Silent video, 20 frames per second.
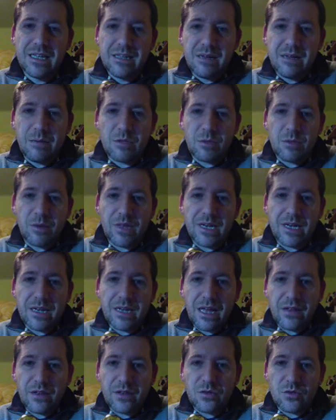Vamos a poder,
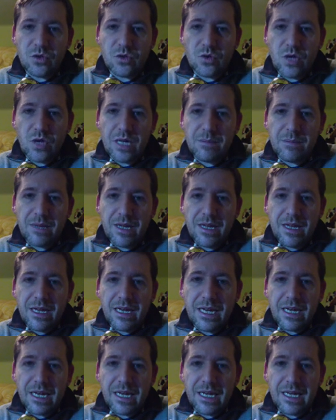haciendo un swipe,
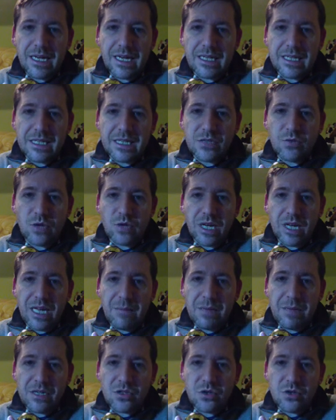elegir la textura que
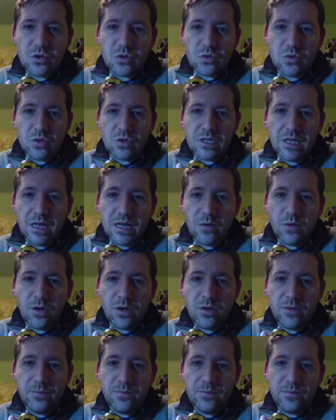más nos guste, ¿de acuerdo?